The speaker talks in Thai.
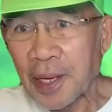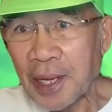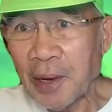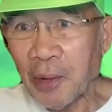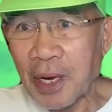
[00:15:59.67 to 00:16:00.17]

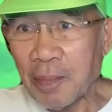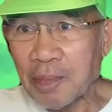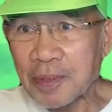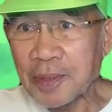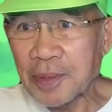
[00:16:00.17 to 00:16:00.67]
เกี่ยวกับ
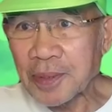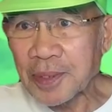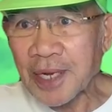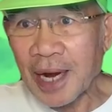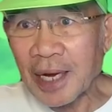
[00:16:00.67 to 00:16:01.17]

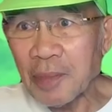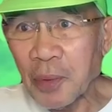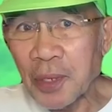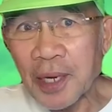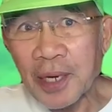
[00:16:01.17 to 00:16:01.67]
สารรัฐนูนเนี่ย